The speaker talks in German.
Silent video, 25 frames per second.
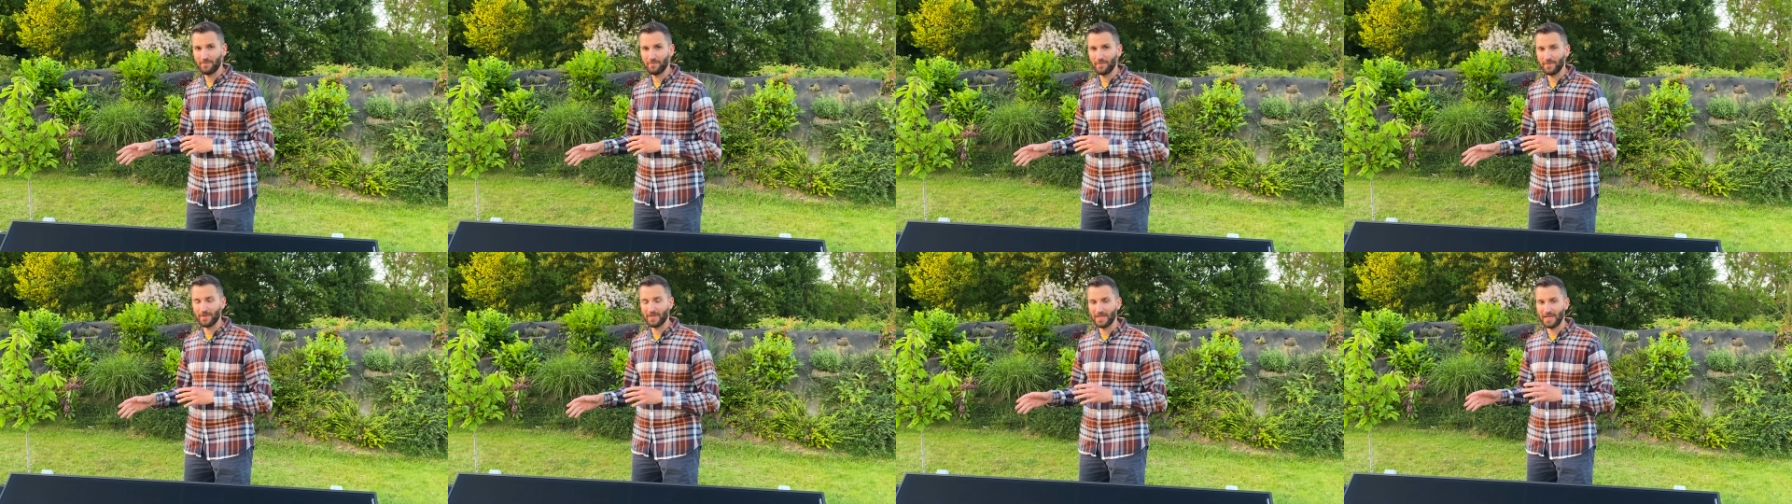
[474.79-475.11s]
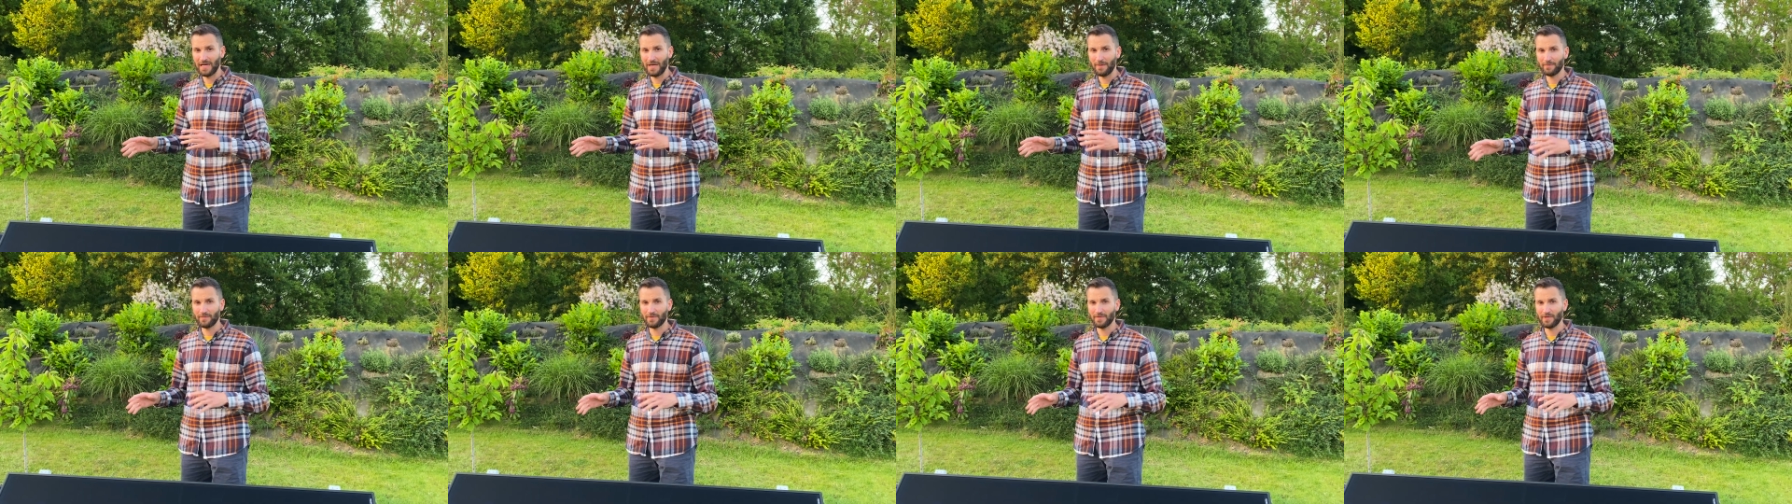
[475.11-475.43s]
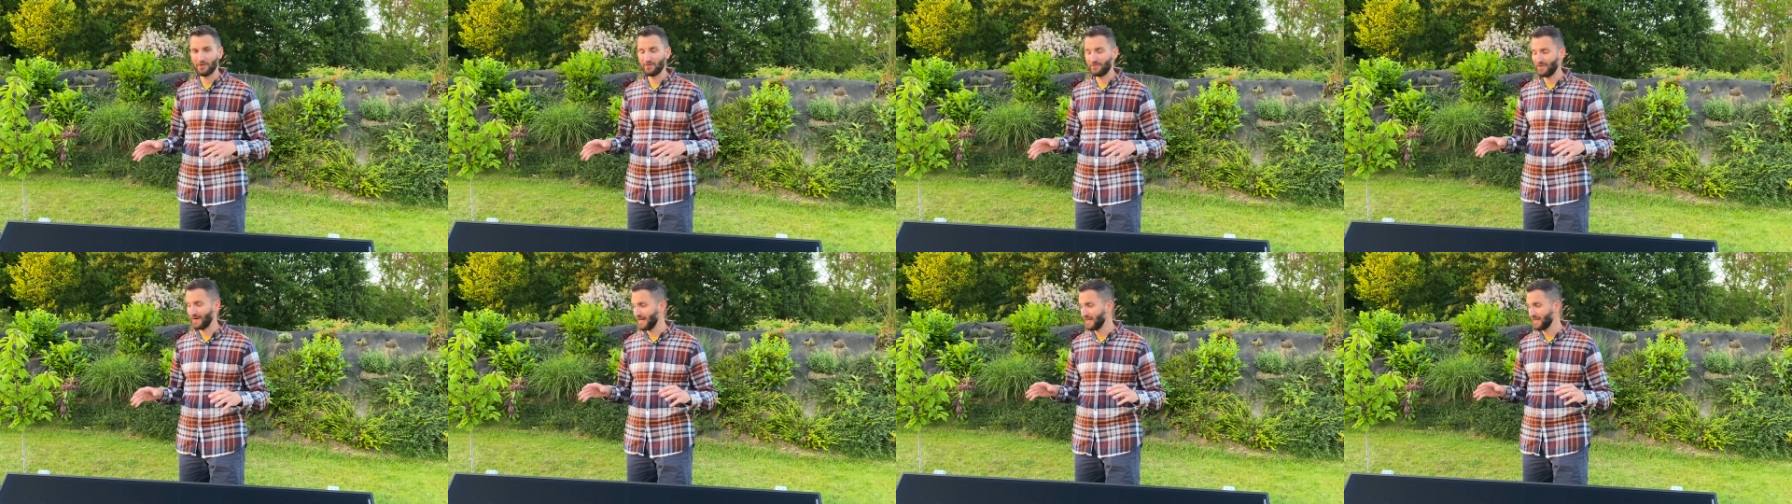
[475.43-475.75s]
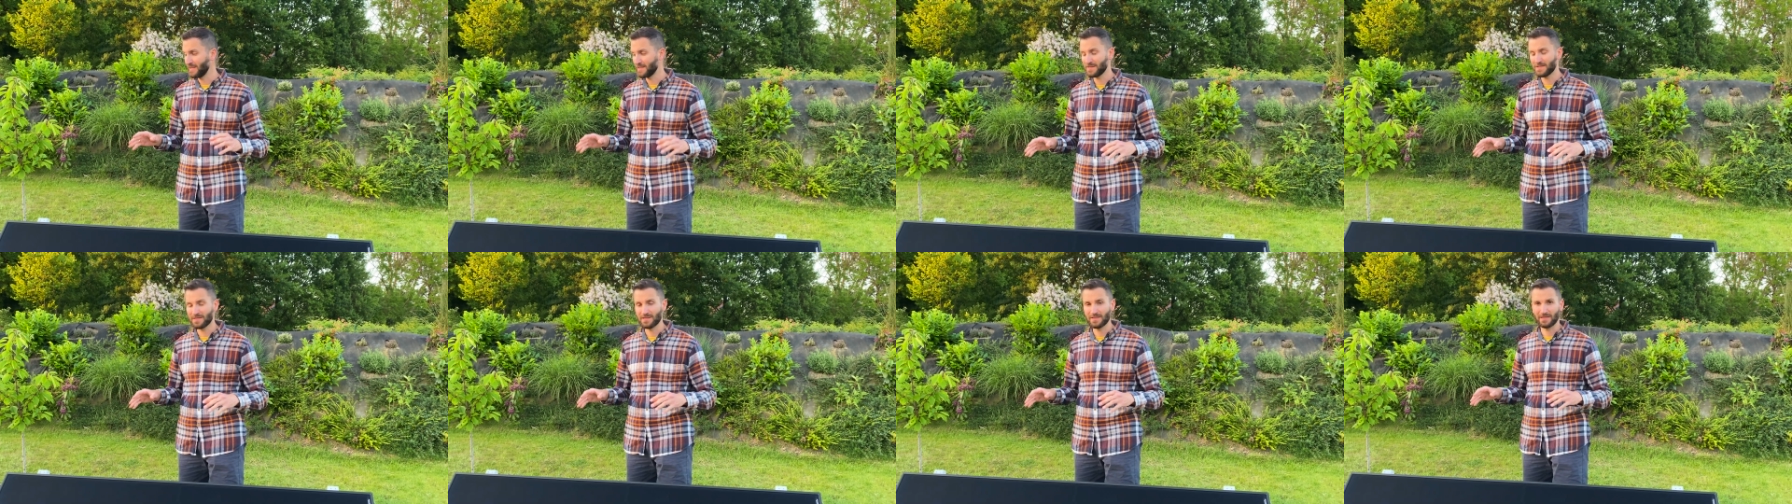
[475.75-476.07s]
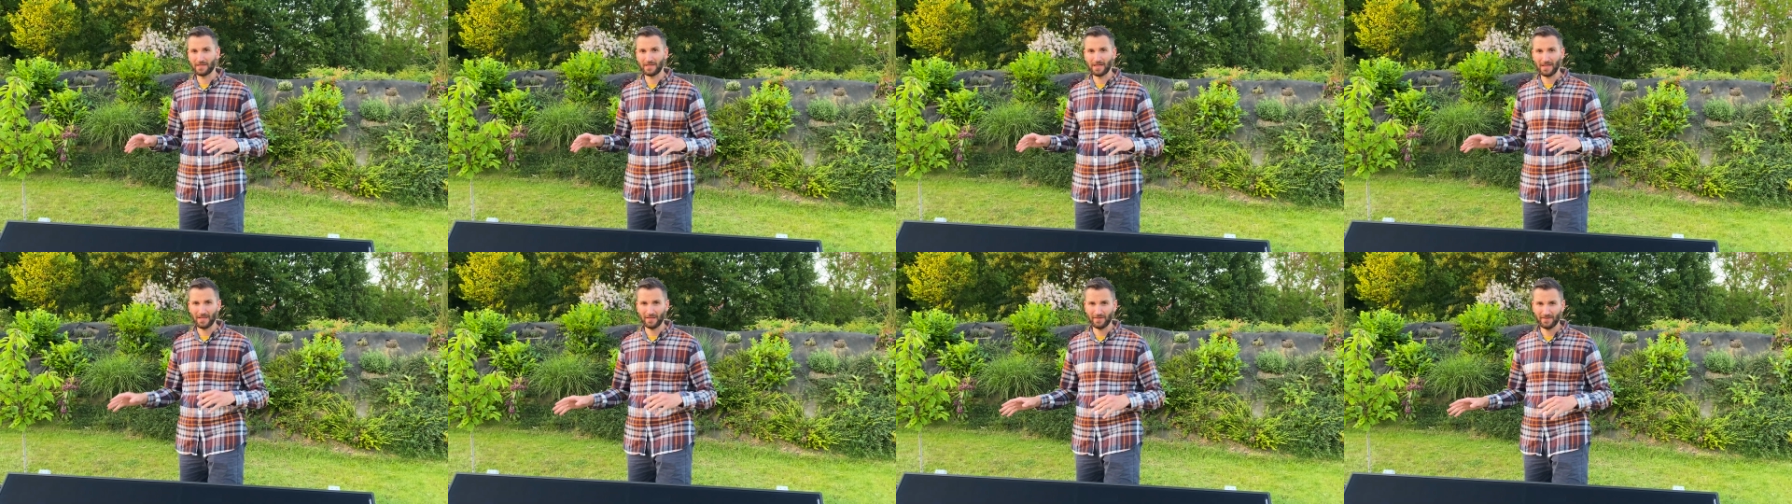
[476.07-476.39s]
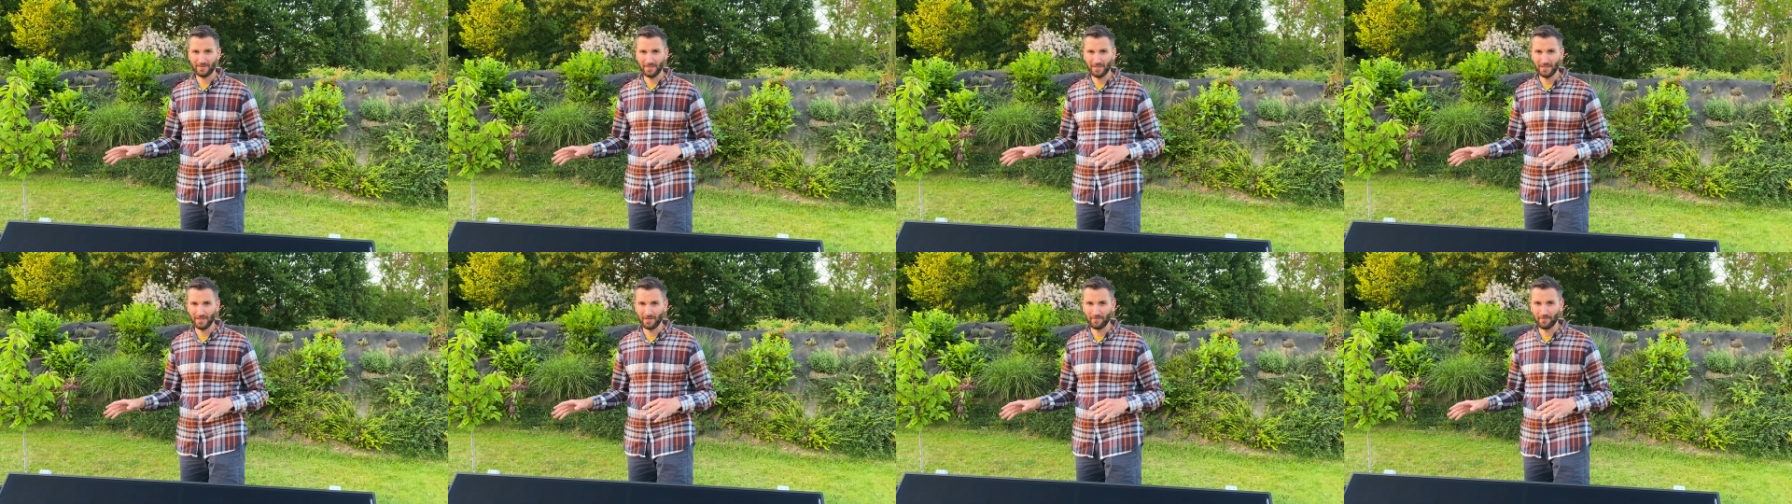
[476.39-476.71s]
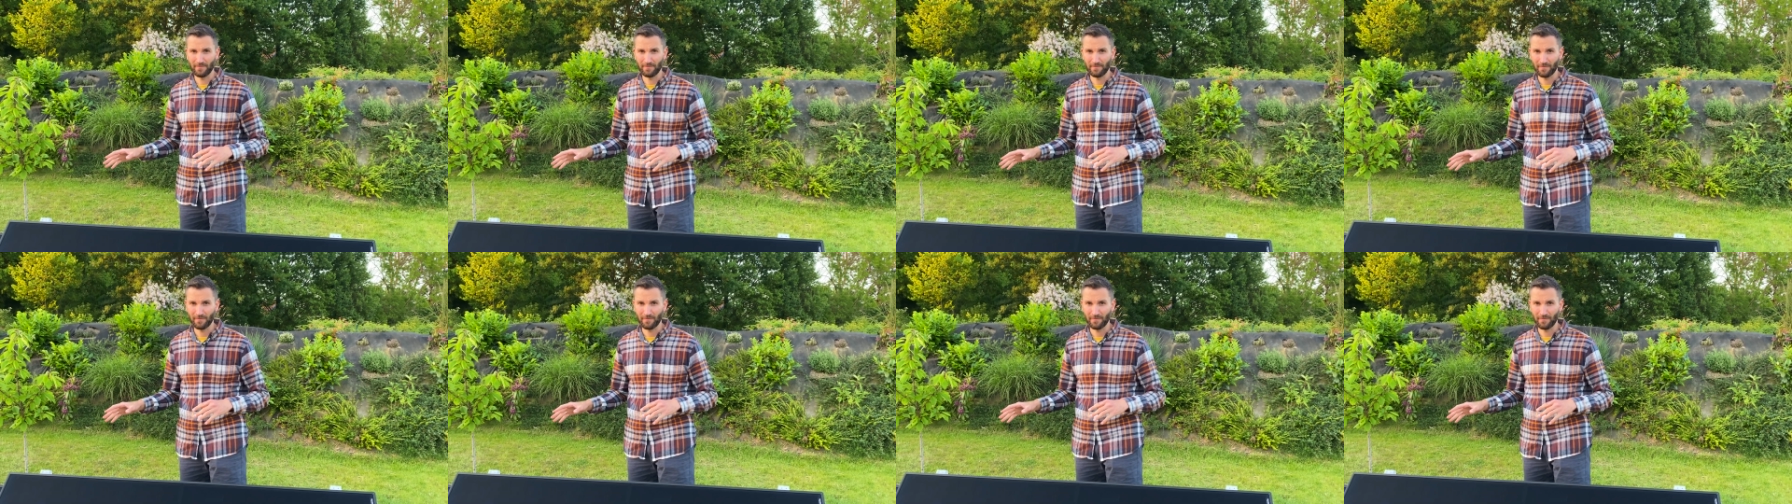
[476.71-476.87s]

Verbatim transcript: ihr habt auf alles Garantie.